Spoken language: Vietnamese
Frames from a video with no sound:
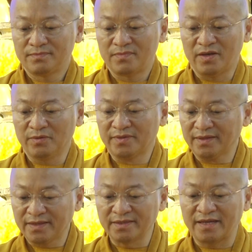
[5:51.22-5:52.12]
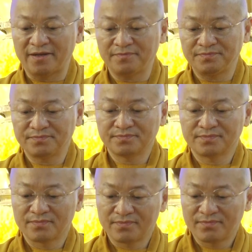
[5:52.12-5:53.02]
hiểu tất tần tật
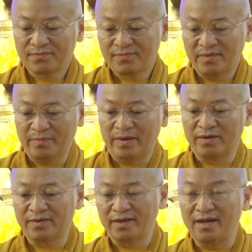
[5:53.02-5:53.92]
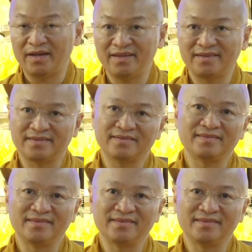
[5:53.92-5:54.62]
thì mới có thể